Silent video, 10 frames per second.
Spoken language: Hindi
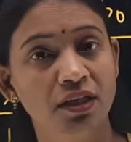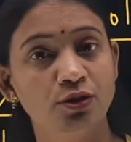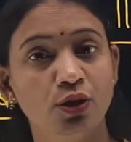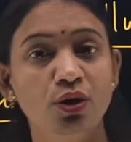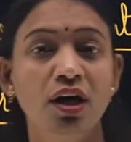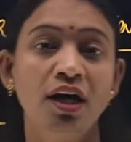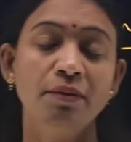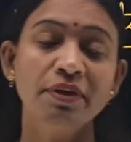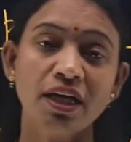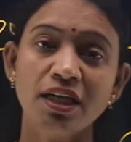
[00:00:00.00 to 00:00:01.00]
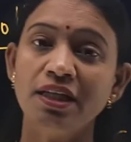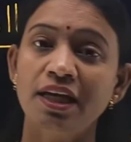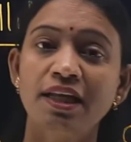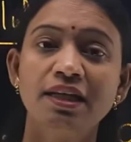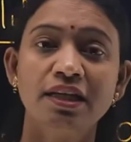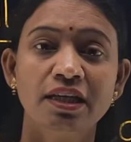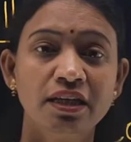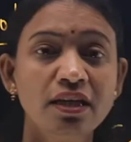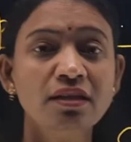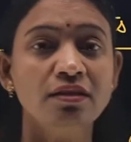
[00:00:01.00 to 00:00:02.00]
तो हम क्या इनहेल
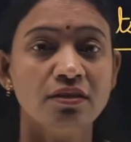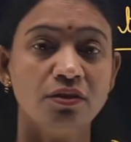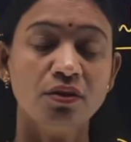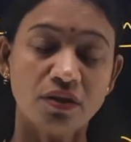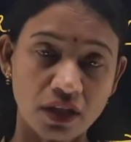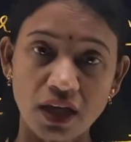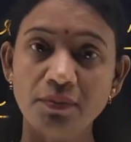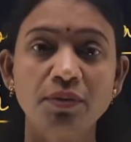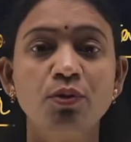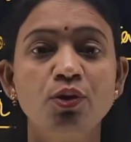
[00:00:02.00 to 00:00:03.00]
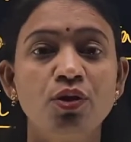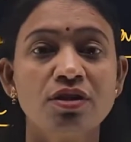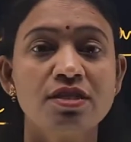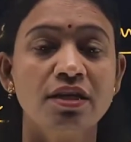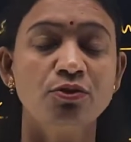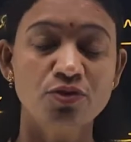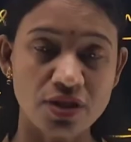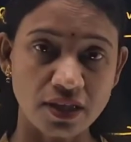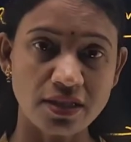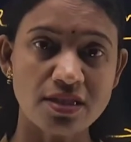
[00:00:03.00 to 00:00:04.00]
करेंगे कार्बन मोनोऑक्साइड तो
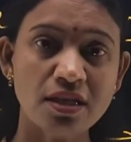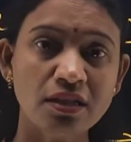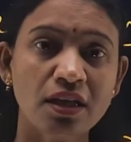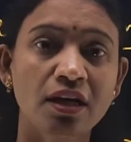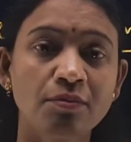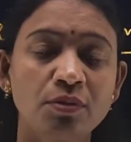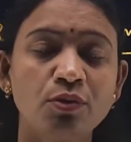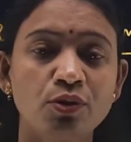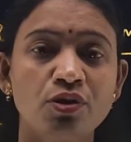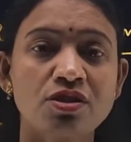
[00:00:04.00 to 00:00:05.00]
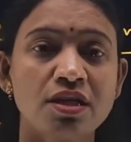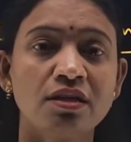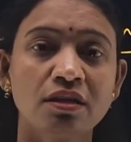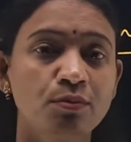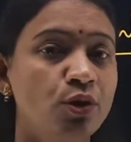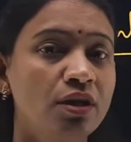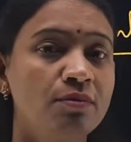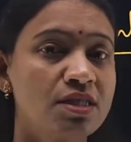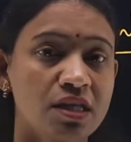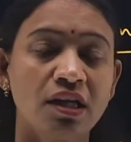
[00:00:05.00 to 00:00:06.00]
ज़्यादा से ज़्यादा कार्बन मोनोऑक्साइड अगर बॉडी
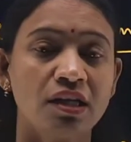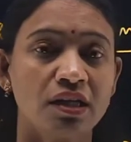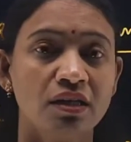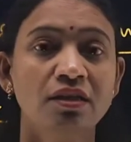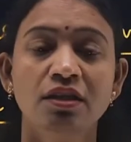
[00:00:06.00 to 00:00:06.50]
में चला गया